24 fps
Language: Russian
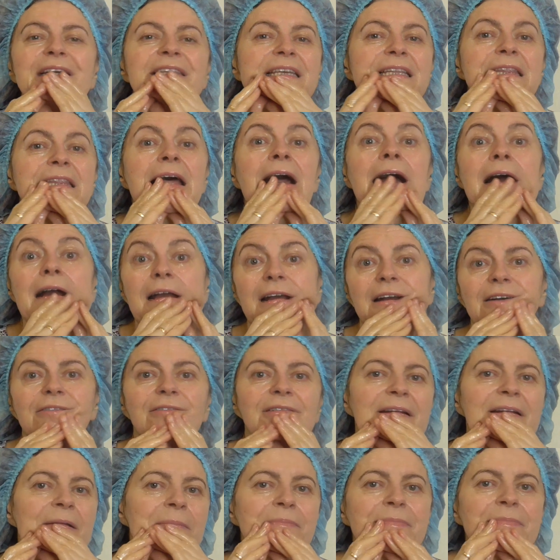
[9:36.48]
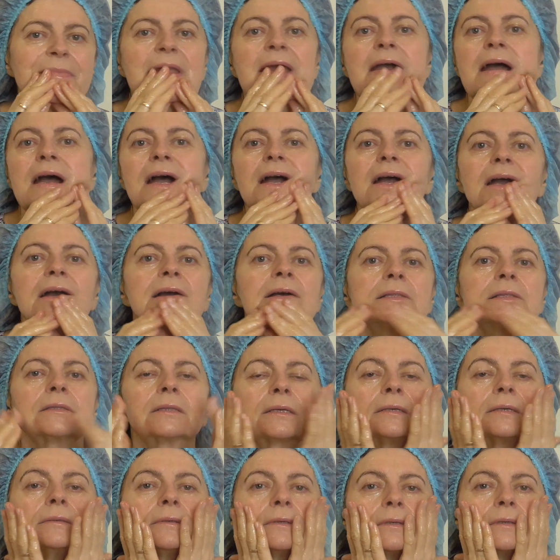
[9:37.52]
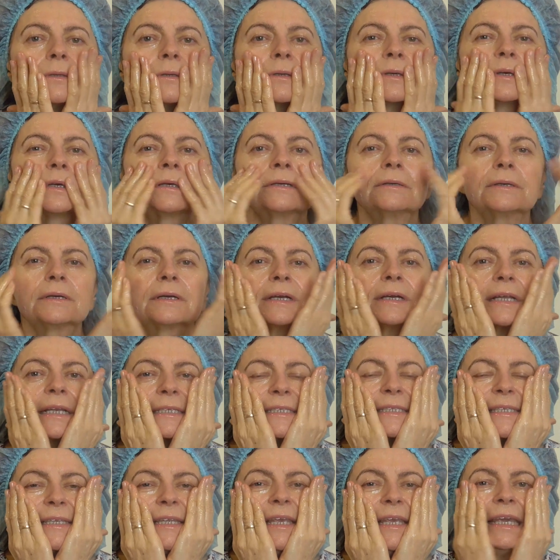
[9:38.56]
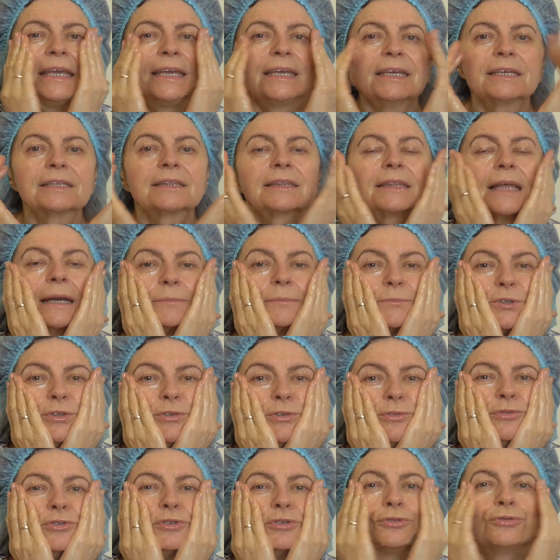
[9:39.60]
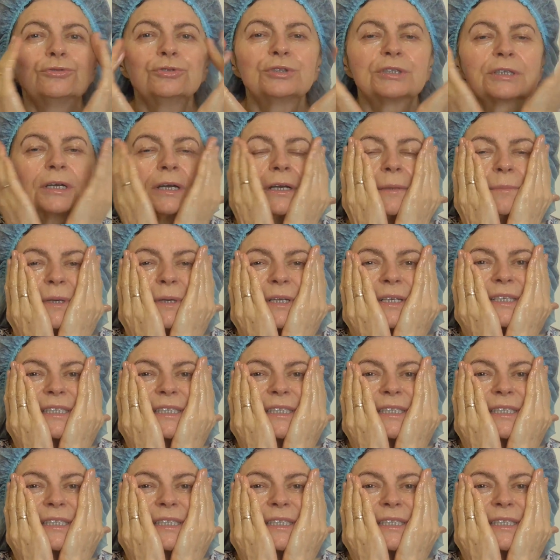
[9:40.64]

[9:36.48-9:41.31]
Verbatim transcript: одинаково. Э, краснеет там чуть-чуть, как бы